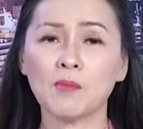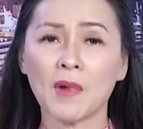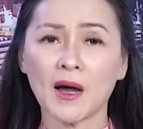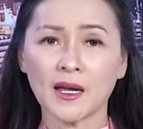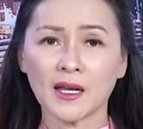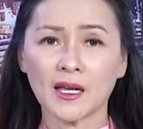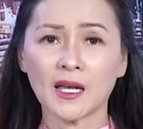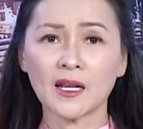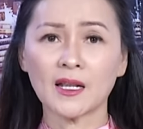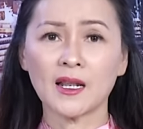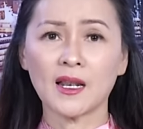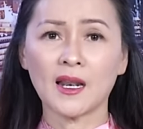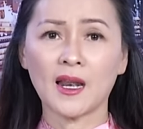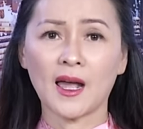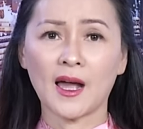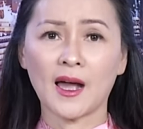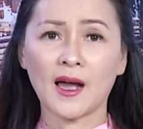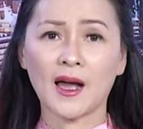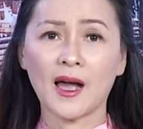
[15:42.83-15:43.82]
bằng cách
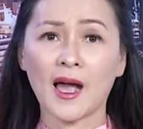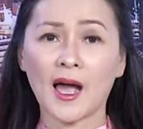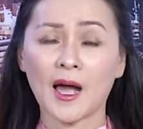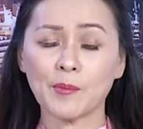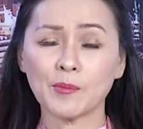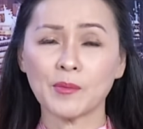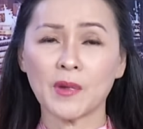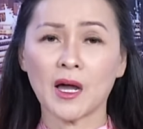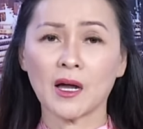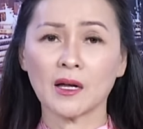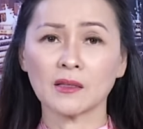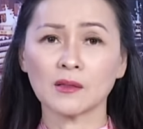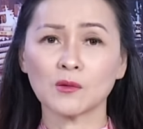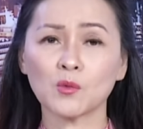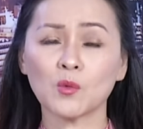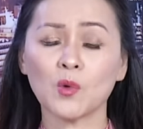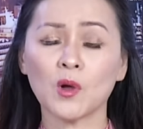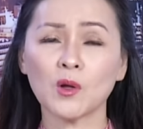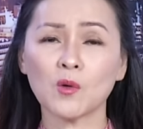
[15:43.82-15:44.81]
là áp đặt
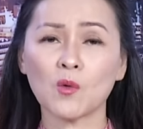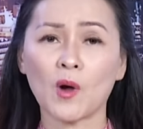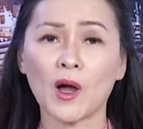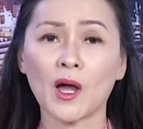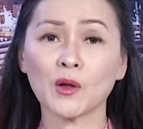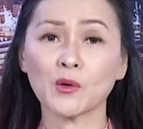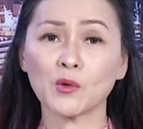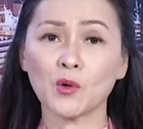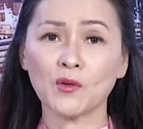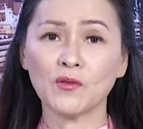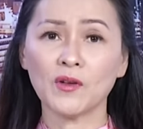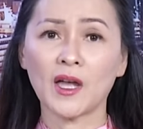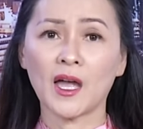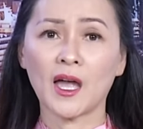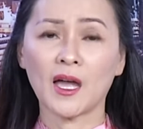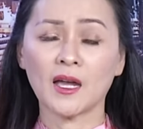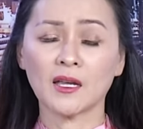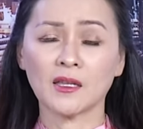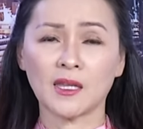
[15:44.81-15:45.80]
thuế quan đối với
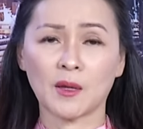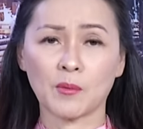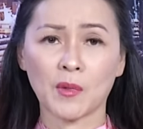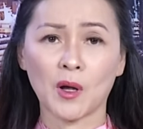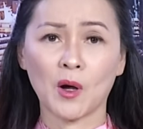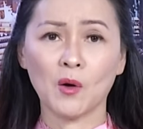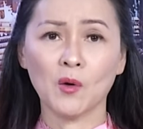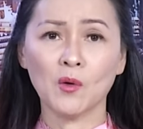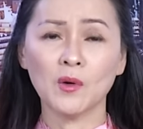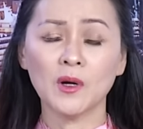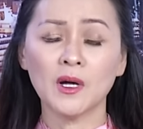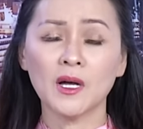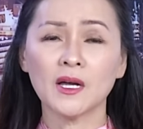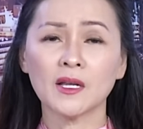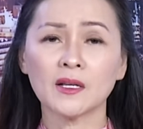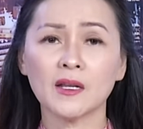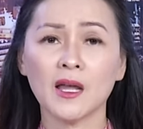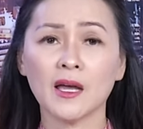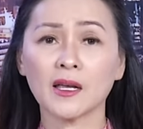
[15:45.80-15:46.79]
hàng nhập khẩu
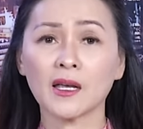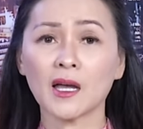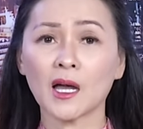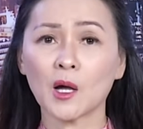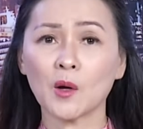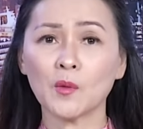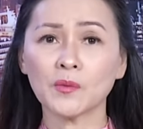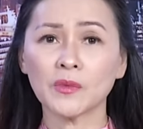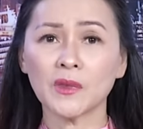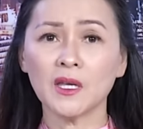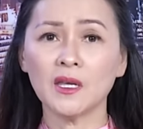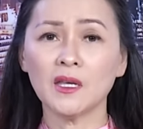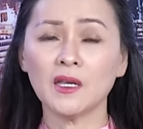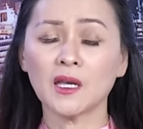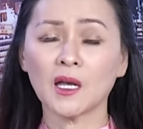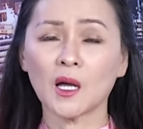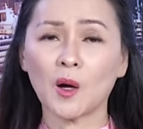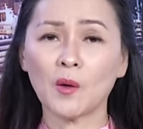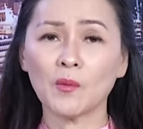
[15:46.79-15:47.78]
để các công
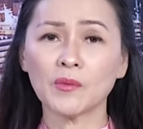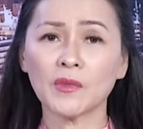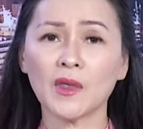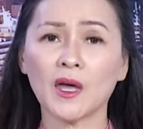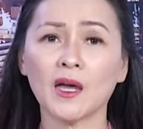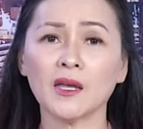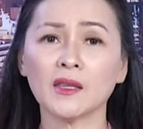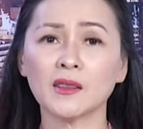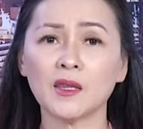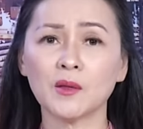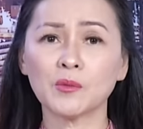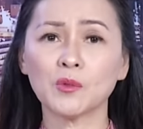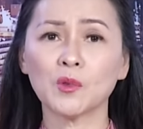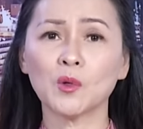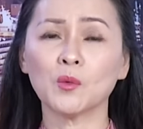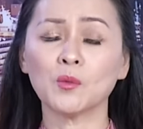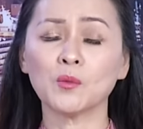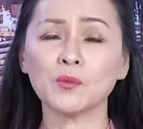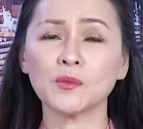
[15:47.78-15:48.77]
ty không thể tiếp
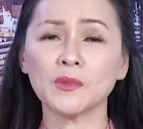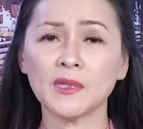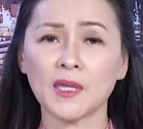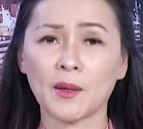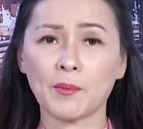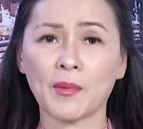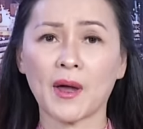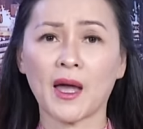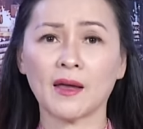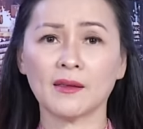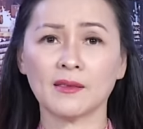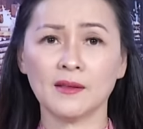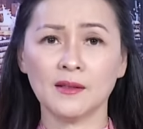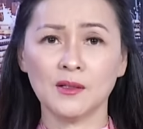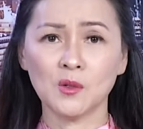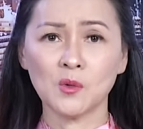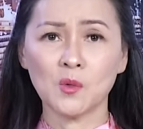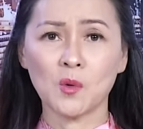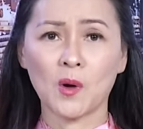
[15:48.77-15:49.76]
tục nhập hàng
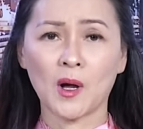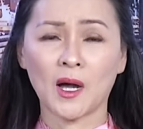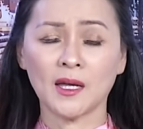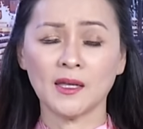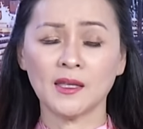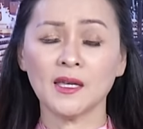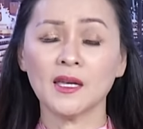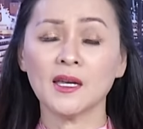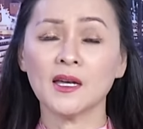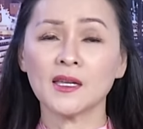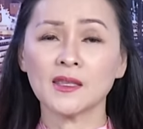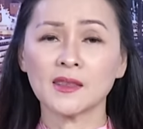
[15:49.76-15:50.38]
từ nước ngoài.